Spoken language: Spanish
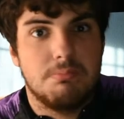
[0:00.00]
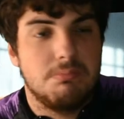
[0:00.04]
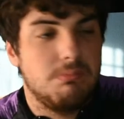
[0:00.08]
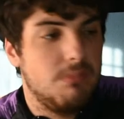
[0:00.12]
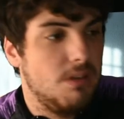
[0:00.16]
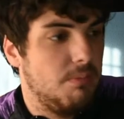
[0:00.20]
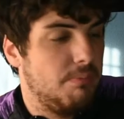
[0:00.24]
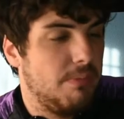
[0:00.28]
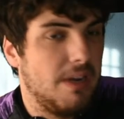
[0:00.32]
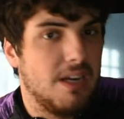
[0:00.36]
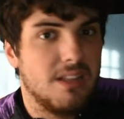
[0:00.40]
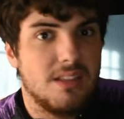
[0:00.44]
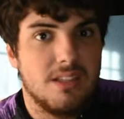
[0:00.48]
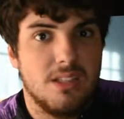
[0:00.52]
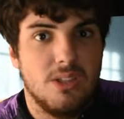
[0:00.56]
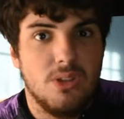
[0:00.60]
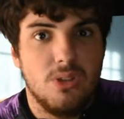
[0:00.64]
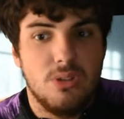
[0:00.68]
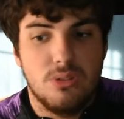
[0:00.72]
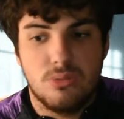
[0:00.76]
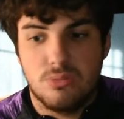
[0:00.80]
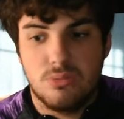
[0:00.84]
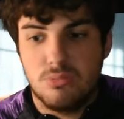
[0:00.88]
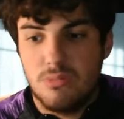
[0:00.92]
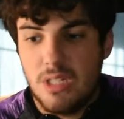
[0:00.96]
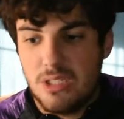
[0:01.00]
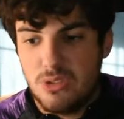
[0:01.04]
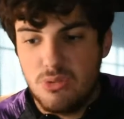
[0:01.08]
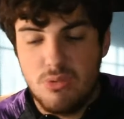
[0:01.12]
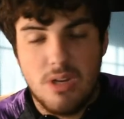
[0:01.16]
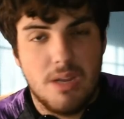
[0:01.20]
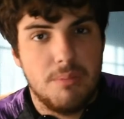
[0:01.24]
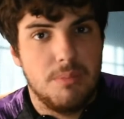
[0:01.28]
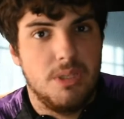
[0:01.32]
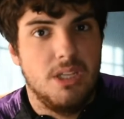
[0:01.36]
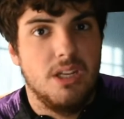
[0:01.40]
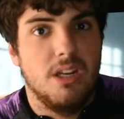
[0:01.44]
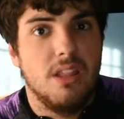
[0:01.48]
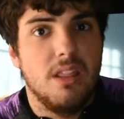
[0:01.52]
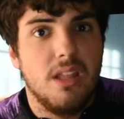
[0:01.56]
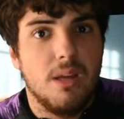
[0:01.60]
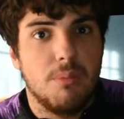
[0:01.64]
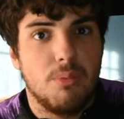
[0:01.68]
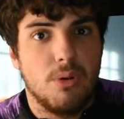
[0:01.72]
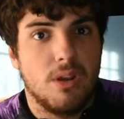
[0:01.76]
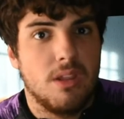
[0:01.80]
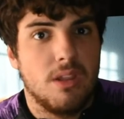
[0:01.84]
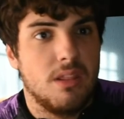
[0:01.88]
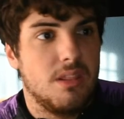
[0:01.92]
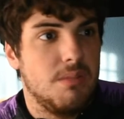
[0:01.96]
El partido es una, es una mierda,
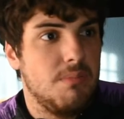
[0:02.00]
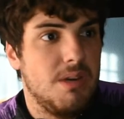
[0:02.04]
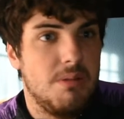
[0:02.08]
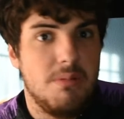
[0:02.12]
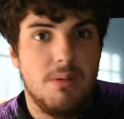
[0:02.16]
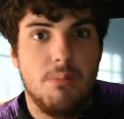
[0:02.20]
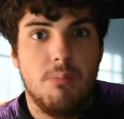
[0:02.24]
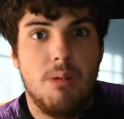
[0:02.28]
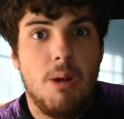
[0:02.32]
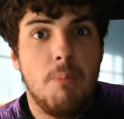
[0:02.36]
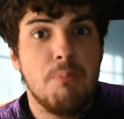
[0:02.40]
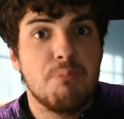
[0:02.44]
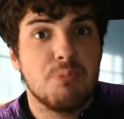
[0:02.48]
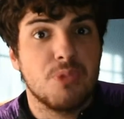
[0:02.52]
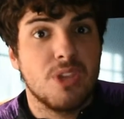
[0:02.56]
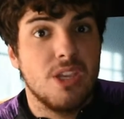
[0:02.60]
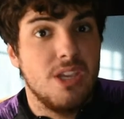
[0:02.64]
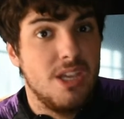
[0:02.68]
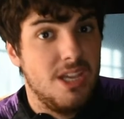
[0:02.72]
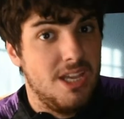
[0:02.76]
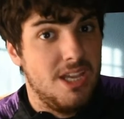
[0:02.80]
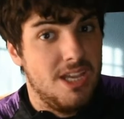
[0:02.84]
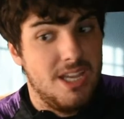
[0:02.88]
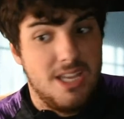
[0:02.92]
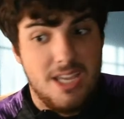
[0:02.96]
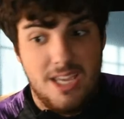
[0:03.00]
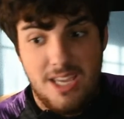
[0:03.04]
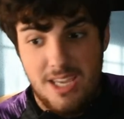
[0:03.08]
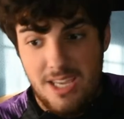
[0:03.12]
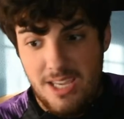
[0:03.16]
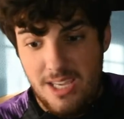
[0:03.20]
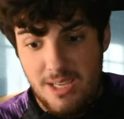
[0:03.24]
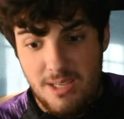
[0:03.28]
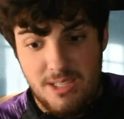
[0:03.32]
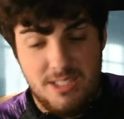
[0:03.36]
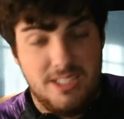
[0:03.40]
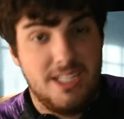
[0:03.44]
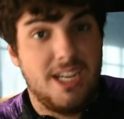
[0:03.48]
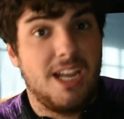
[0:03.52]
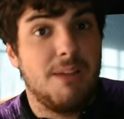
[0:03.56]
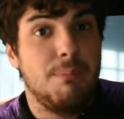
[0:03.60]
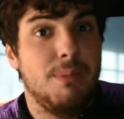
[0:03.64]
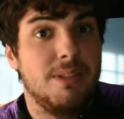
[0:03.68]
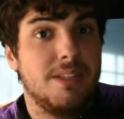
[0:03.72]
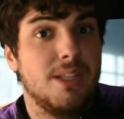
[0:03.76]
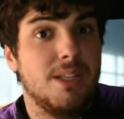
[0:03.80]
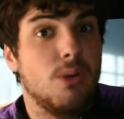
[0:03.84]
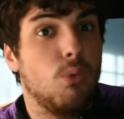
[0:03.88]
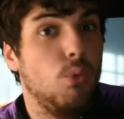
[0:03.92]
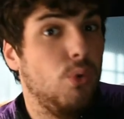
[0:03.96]
porque encima el Bilbao eh, llega a
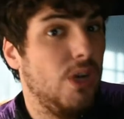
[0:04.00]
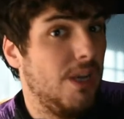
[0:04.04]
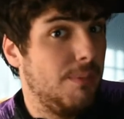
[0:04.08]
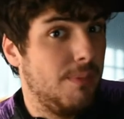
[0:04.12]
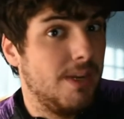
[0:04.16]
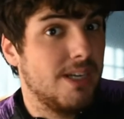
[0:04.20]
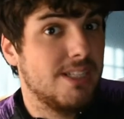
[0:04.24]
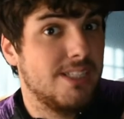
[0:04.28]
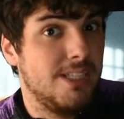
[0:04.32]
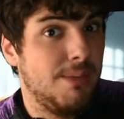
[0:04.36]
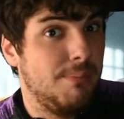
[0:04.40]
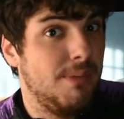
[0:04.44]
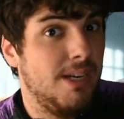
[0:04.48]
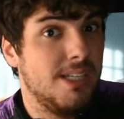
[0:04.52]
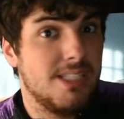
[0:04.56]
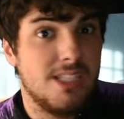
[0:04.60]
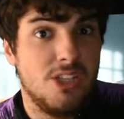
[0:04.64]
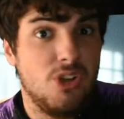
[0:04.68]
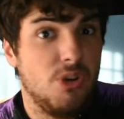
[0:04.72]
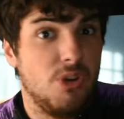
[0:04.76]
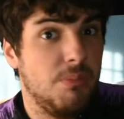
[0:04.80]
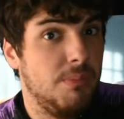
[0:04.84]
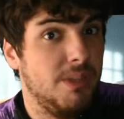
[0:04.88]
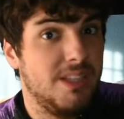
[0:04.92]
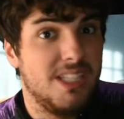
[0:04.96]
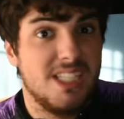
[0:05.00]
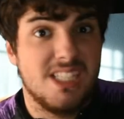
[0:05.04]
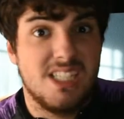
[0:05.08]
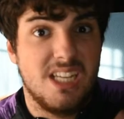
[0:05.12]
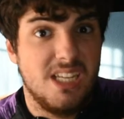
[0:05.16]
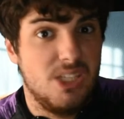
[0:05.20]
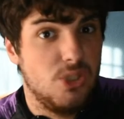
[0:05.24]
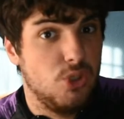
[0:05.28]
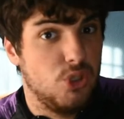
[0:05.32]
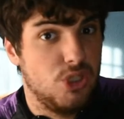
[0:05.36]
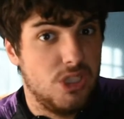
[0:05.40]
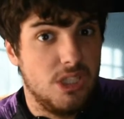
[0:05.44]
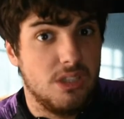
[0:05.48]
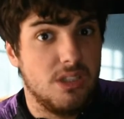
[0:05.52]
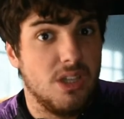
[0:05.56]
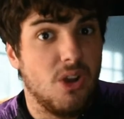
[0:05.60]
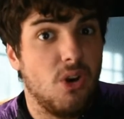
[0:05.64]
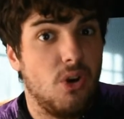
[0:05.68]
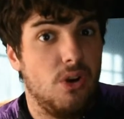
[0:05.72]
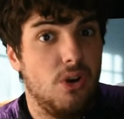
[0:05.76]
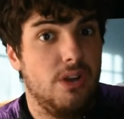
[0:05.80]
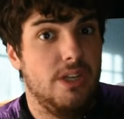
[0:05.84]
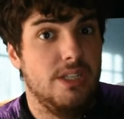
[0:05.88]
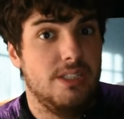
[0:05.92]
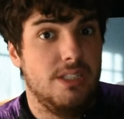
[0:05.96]
meter una marcha más y nos mete 6 o 7
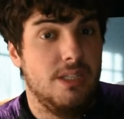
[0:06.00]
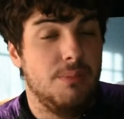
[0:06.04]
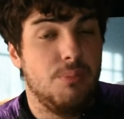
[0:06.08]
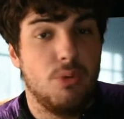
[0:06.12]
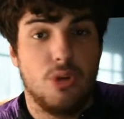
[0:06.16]
goles, ¿eh?